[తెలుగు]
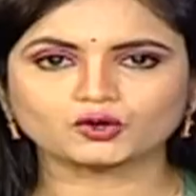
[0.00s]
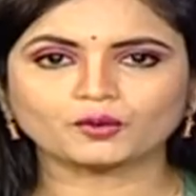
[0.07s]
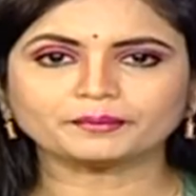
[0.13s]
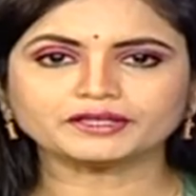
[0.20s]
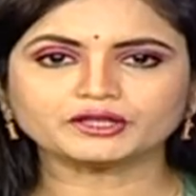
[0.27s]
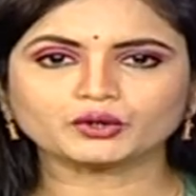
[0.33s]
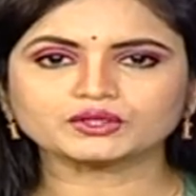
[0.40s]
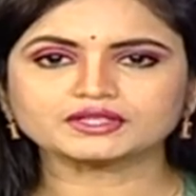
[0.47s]

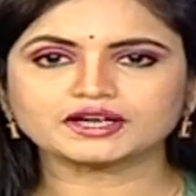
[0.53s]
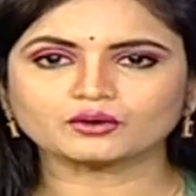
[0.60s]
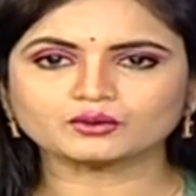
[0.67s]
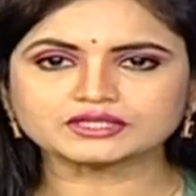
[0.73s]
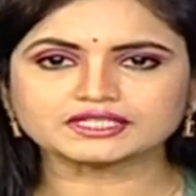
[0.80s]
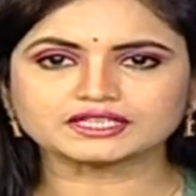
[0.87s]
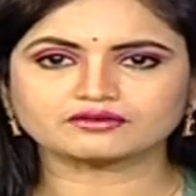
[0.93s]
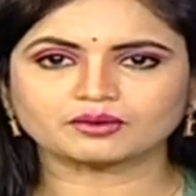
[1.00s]
తొమ్మిది రోజుల
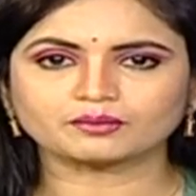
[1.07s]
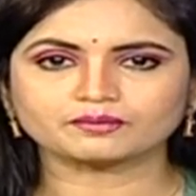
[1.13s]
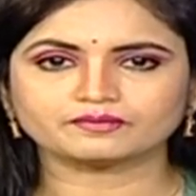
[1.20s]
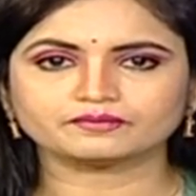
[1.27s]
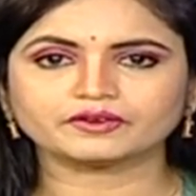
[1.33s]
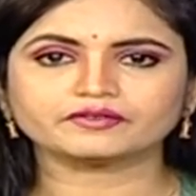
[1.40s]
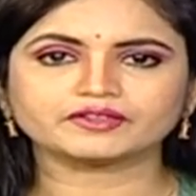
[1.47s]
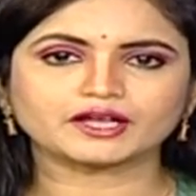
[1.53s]
ఉత్సవం
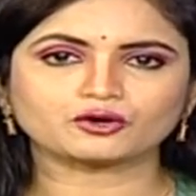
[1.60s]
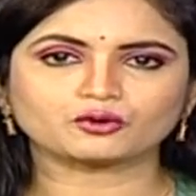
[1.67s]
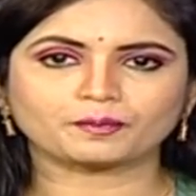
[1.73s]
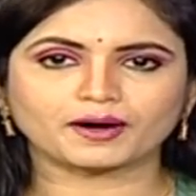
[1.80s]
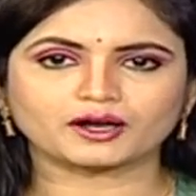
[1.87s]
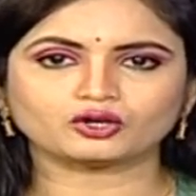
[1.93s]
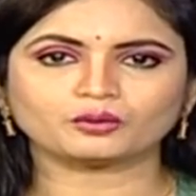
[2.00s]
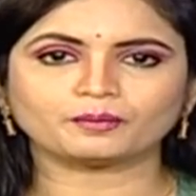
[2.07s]
వివిధ
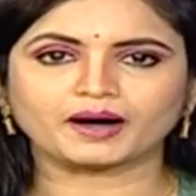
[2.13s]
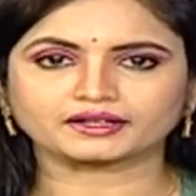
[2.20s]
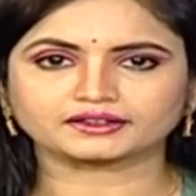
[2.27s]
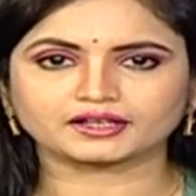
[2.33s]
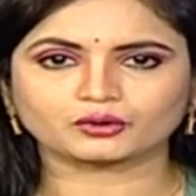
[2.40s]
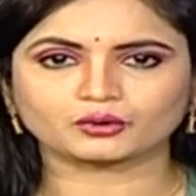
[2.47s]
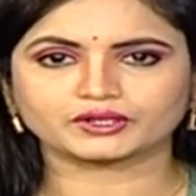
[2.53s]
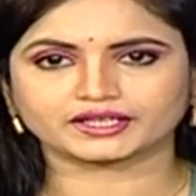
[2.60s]
రూపాల్లో
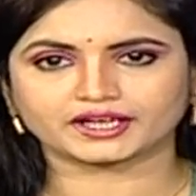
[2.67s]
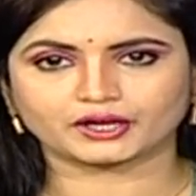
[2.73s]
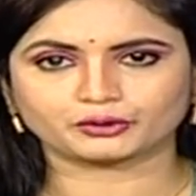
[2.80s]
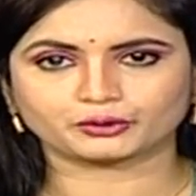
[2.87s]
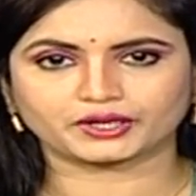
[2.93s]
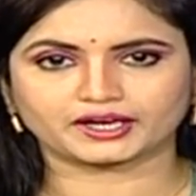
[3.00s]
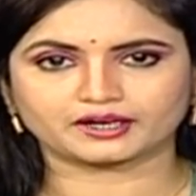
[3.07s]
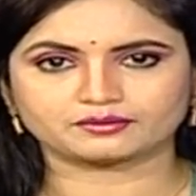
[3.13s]
భక్తకోటికి
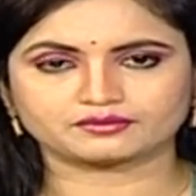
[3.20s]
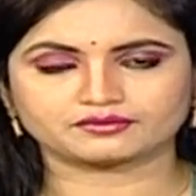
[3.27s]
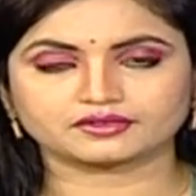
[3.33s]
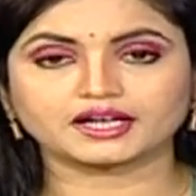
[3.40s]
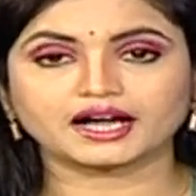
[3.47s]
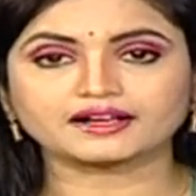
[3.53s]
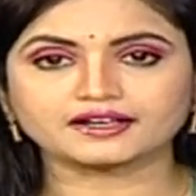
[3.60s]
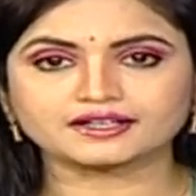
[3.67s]
అనుగ్రహం
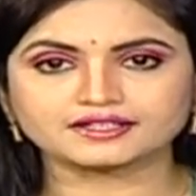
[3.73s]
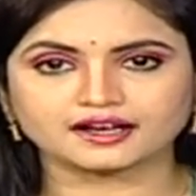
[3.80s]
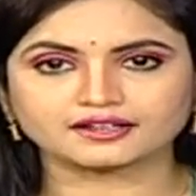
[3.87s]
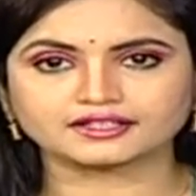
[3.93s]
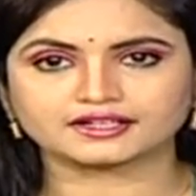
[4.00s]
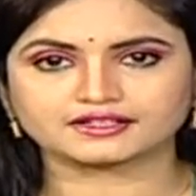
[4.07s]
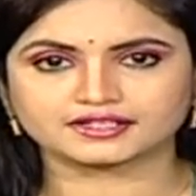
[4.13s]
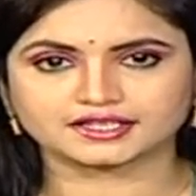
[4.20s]
గంగ
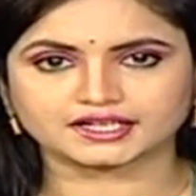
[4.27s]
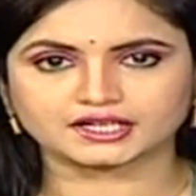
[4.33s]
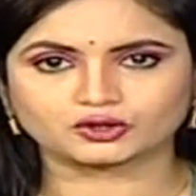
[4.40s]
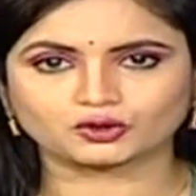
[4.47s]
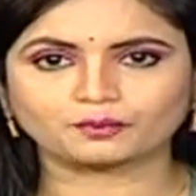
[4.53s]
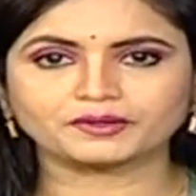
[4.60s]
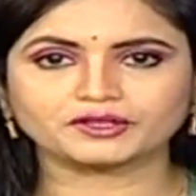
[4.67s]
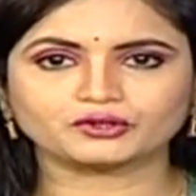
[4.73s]
జాతర జరిగే
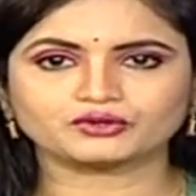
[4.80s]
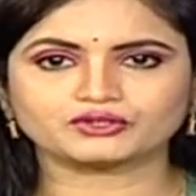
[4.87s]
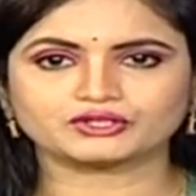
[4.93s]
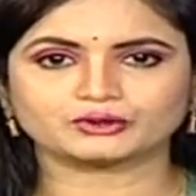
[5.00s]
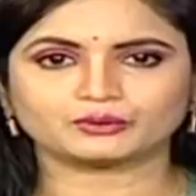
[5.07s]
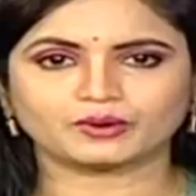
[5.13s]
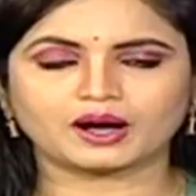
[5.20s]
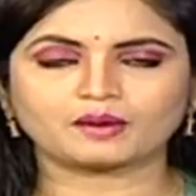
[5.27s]
తొమ్మిది
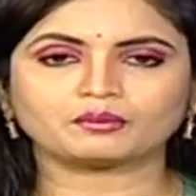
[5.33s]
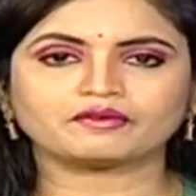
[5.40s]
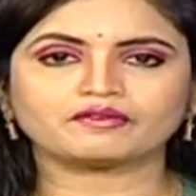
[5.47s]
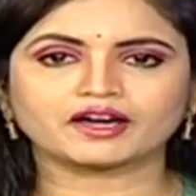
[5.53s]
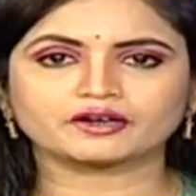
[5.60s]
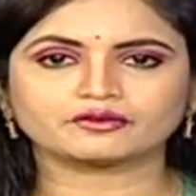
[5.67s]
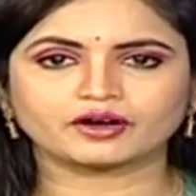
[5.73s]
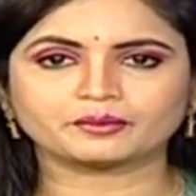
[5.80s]
రోజులు
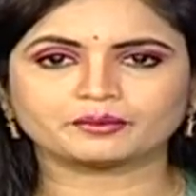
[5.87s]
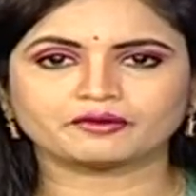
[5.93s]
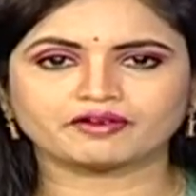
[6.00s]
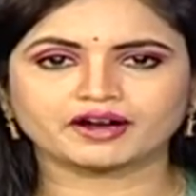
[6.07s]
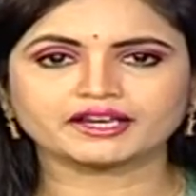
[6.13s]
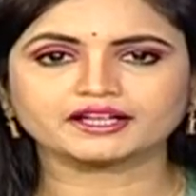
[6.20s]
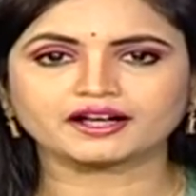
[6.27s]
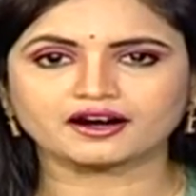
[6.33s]
అమ్మవారి
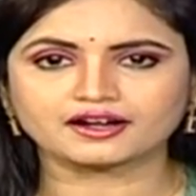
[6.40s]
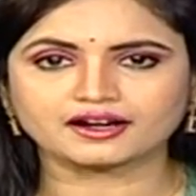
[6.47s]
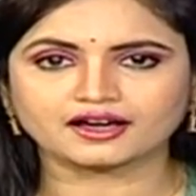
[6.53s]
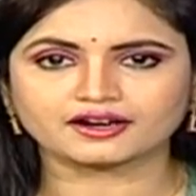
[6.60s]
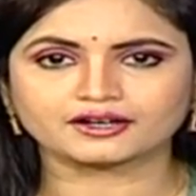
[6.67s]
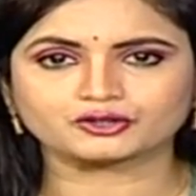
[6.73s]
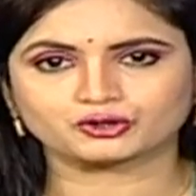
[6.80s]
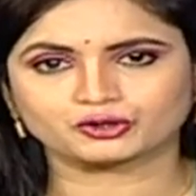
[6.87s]
వైభవాన్ని
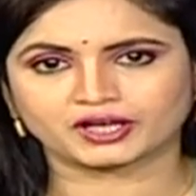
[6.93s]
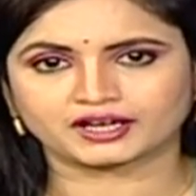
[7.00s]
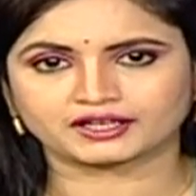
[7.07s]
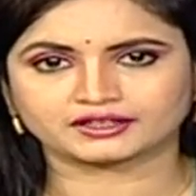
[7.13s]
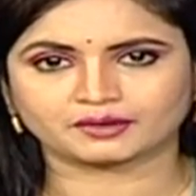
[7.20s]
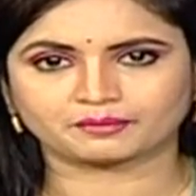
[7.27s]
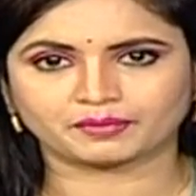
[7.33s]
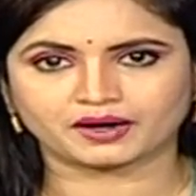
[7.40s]
కళ్ళారా
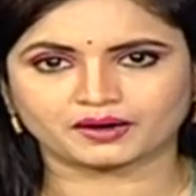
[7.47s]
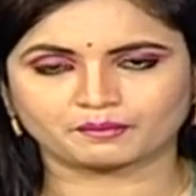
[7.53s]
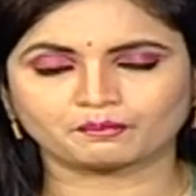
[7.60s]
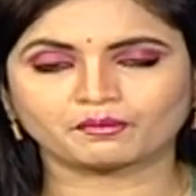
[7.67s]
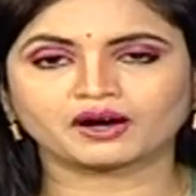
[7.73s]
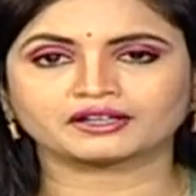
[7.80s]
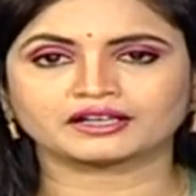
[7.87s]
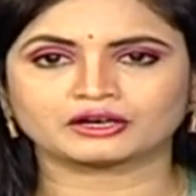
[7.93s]
చూడాలే తప్ప
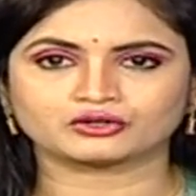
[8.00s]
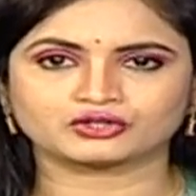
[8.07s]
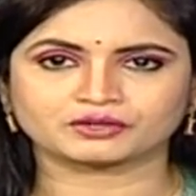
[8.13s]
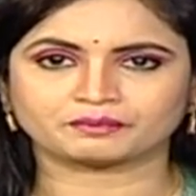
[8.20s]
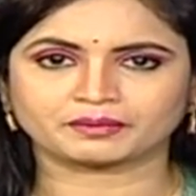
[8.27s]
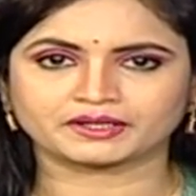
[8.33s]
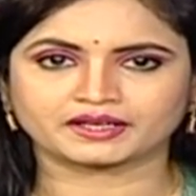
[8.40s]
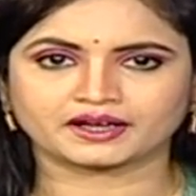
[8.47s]
మాటల్లో
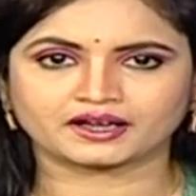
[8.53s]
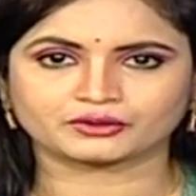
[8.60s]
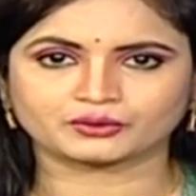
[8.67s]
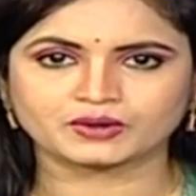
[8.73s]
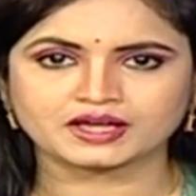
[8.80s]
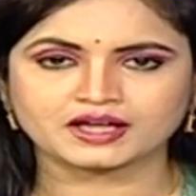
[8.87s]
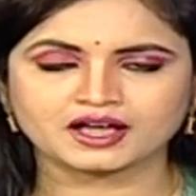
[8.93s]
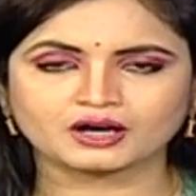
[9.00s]
చెప్పేది
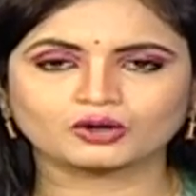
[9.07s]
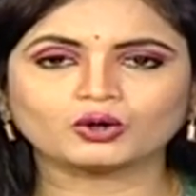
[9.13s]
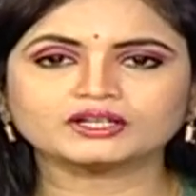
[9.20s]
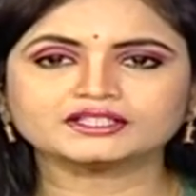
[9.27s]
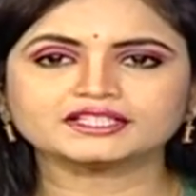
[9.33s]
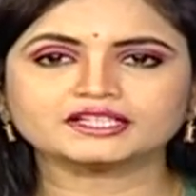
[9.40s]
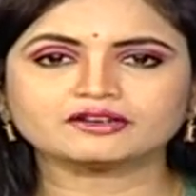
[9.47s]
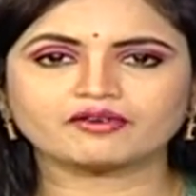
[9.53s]
కాదు
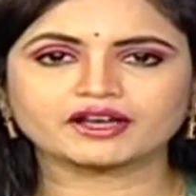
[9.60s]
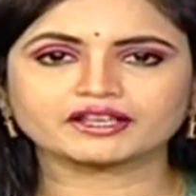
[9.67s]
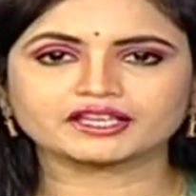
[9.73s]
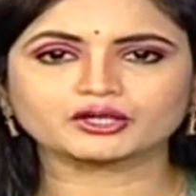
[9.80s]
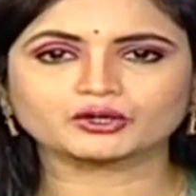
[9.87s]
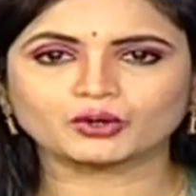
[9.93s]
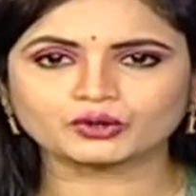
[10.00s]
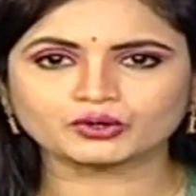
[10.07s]
కొలిచిన
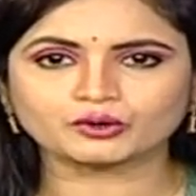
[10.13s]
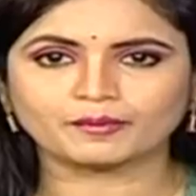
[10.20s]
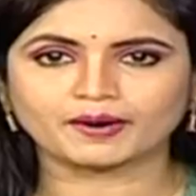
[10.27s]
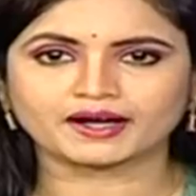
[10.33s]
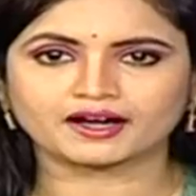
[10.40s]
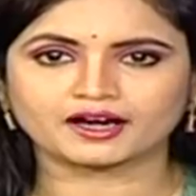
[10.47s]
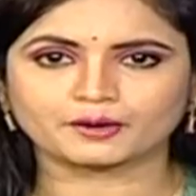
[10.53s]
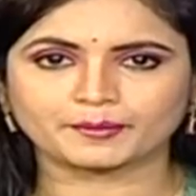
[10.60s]
వారికి కొంగు
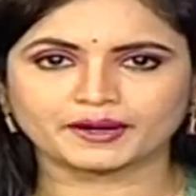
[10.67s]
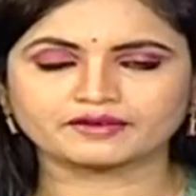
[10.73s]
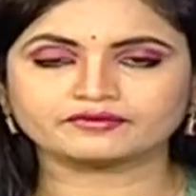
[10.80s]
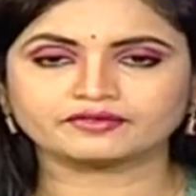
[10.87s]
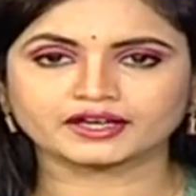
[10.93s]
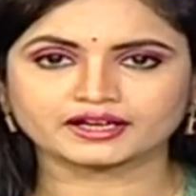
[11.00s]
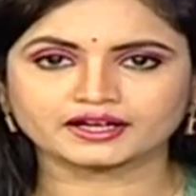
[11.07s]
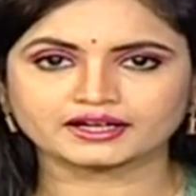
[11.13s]
బంగారమై
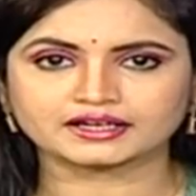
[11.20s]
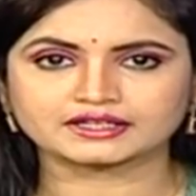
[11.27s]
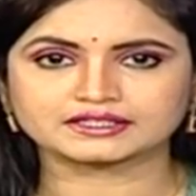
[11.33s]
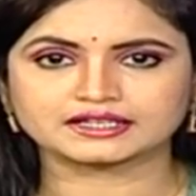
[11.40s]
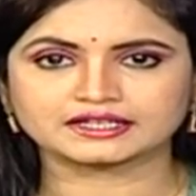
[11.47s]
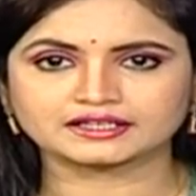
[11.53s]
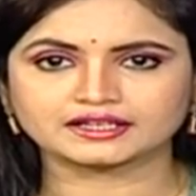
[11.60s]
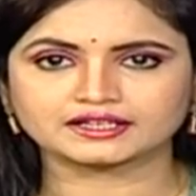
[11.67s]
వెంకన్న
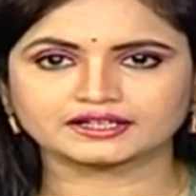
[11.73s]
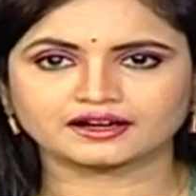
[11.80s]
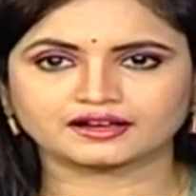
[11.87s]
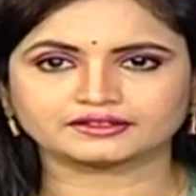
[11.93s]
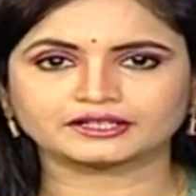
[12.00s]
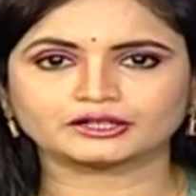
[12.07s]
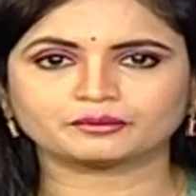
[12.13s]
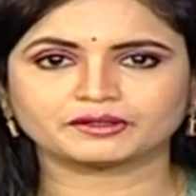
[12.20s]

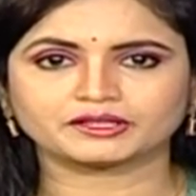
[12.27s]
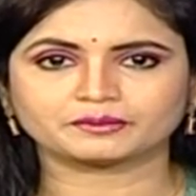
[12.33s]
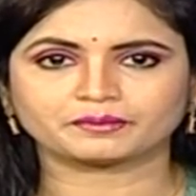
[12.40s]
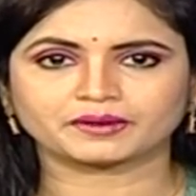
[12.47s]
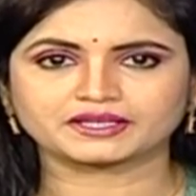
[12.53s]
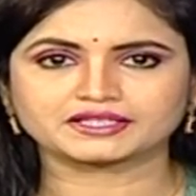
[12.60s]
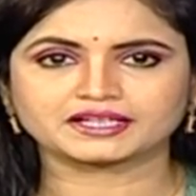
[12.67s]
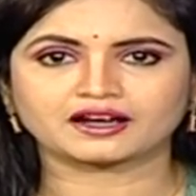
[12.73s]
చెల్లెలిగా తిరుపతి
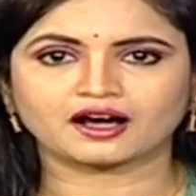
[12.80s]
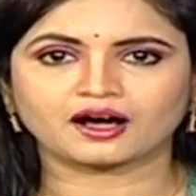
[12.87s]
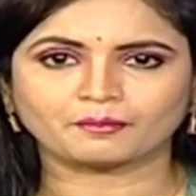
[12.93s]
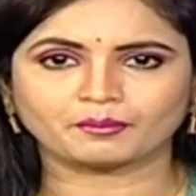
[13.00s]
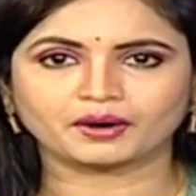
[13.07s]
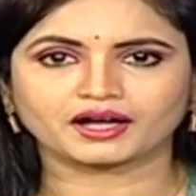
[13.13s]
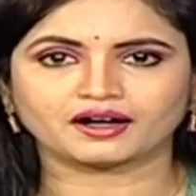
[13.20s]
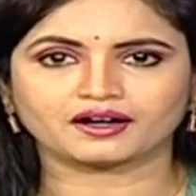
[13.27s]
ప్రజల
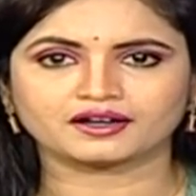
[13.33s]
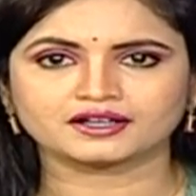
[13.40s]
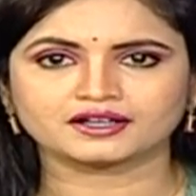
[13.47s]
అమ్మగా